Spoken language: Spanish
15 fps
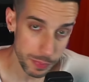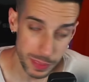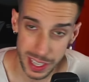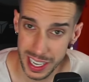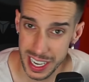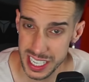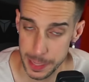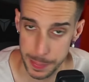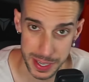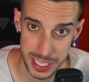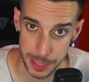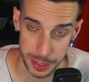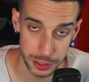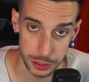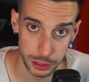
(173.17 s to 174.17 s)
ese
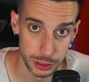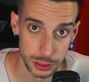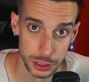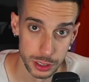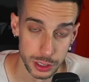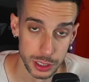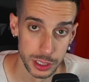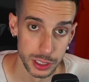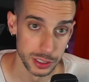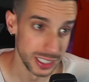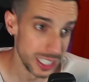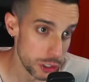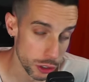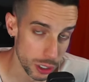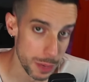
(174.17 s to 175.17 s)
pensamiento. De
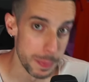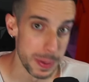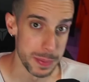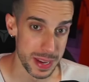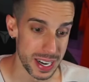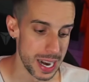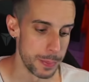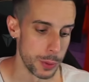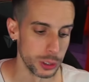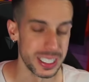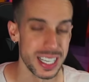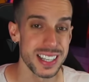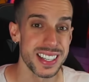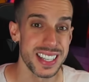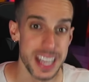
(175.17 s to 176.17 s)
hecho, el primer Laporta
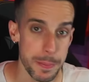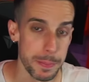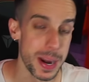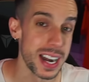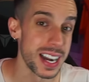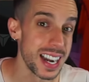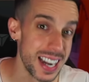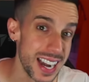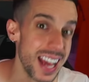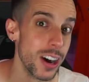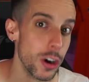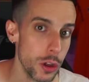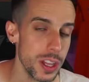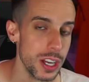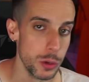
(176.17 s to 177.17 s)
siempre
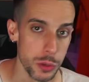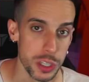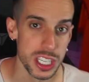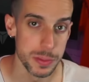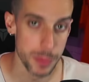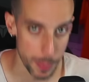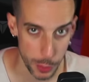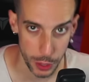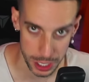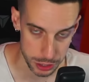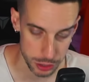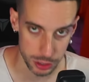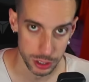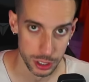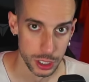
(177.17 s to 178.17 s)
renegó del nuñismo por eso,